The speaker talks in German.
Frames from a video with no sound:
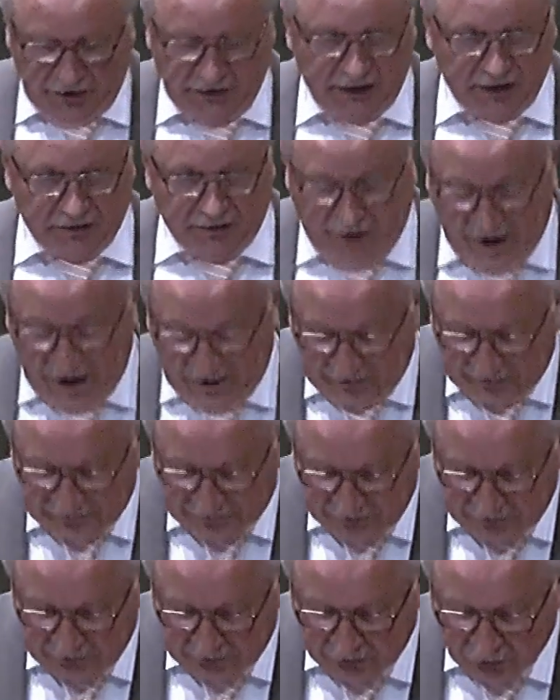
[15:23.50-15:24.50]
der
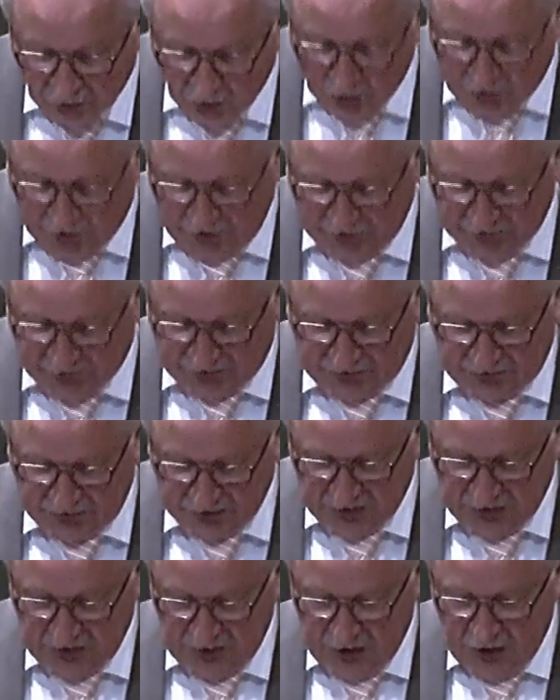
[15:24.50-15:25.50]
weise genug ist,
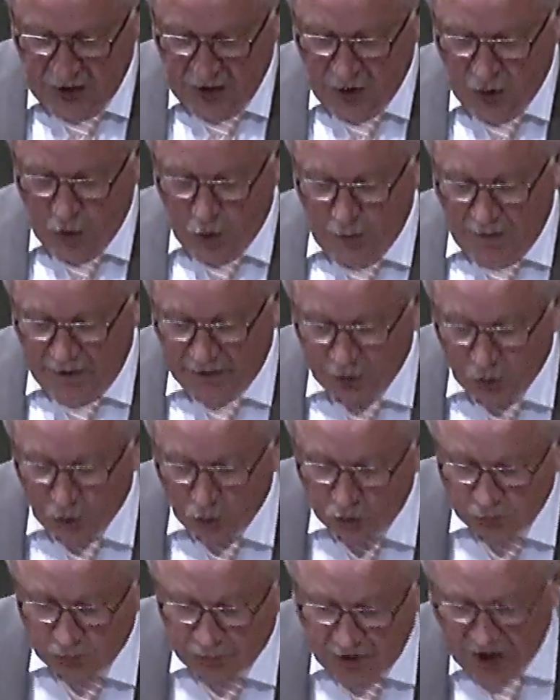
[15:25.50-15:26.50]
um ein
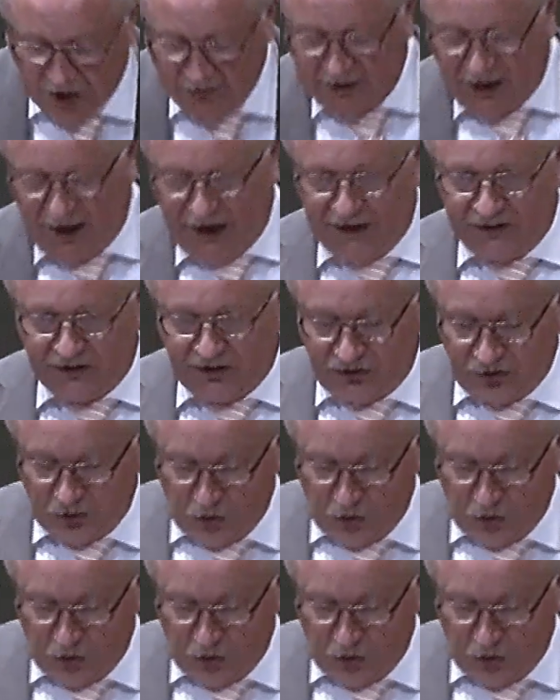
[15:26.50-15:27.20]
unparteiisches